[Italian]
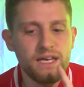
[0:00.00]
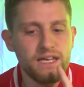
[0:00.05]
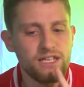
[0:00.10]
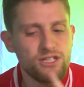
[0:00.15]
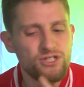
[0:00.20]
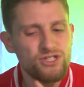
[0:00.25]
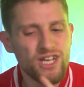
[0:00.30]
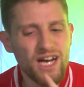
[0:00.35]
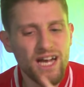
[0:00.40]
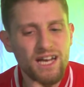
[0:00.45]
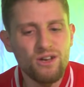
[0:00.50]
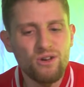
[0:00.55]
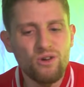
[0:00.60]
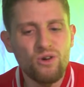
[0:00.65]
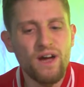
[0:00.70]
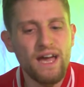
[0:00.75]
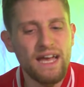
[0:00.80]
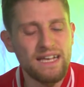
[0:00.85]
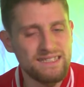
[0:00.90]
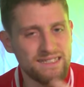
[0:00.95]
Il
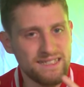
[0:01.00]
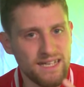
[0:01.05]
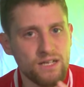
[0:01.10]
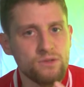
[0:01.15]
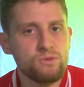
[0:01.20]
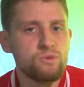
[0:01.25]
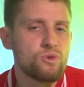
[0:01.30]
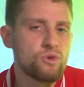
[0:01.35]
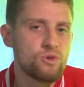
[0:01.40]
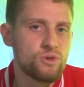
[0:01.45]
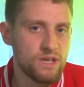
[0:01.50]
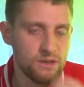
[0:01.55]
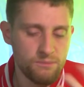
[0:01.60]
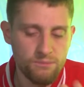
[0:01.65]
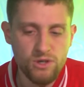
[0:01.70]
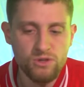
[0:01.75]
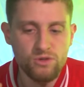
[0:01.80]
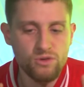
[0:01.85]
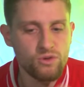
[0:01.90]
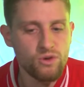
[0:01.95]
giallo è saturo nel
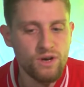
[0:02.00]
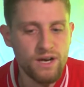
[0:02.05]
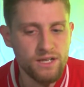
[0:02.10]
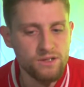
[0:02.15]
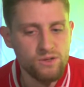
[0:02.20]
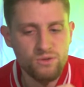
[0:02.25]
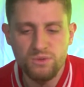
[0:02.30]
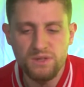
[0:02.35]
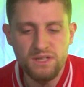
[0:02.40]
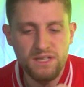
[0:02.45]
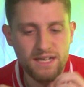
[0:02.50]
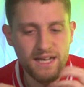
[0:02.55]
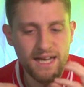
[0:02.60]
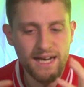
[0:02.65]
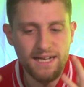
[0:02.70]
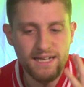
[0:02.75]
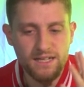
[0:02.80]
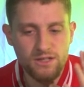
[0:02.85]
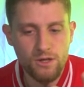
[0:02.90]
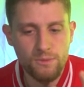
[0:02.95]
modo corretto, quindi
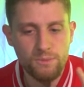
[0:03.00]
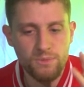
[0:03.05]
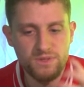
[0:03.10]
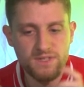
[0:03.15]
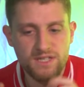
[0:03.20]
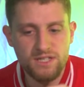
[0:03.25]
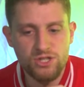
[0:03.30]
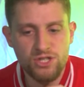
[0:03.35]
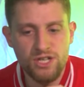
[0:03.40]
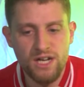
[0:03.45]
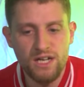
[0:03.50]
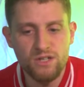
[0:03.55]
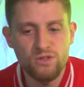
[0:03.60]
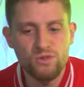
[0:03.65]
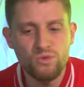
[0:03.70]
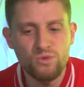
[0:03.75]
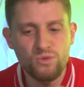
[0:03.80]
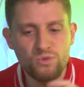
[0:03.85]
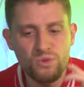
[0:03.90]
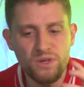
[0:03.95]
neanche troppo
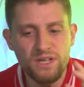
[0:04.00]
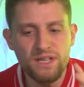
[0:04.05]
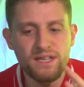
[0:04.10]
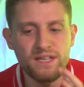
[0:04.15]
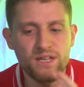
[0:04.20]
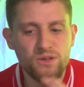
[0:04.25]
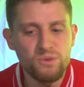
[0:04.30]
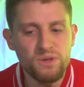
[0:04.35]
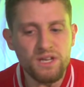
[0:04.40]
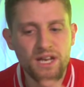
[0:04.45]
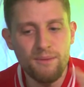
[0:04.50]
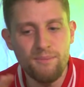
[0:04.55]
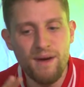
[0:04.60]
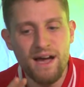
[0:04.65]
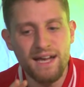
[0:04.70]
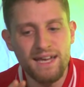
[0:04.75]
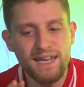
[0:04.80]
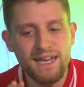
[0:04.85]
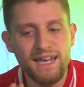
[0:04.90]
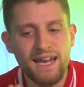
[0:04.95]
esagerato, quindi qui la
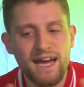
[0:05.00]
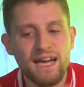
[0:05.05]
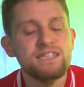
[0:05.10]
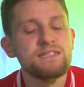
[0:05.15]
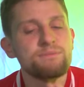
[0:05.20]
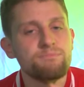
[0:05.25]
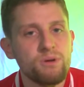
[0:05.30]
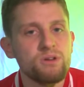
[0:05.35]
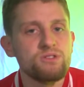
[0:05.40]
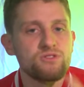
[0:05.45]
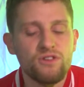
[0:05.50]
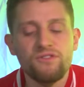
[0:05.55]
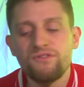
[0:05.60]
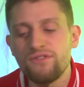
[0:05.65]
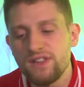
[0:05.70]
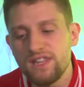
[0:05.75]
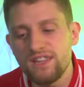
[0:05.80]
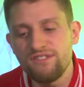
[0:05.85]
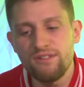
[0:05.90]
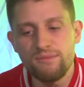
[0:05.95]
macchina è esposto
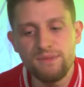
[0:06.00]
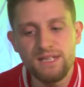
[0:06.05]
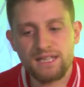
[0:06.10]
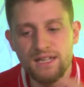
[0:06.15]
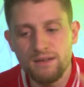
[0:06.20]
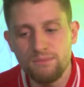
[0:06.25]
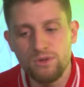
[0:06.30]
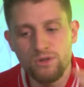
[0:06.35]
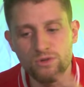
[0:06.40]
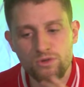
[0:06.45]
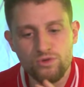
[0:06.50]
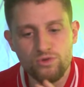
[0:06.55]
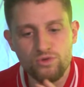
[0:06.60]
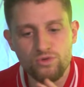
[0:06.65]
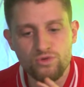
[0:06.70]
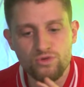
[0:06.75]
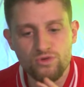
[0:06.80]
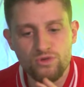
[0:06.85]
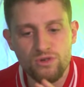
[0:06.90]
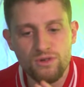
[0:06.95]
effettivamente nel modo
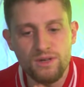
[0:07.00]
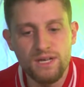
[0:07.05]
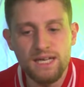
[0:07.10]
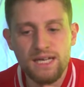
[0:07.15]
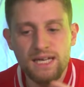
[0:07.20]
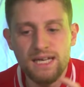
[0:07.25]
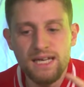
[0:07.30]
giusto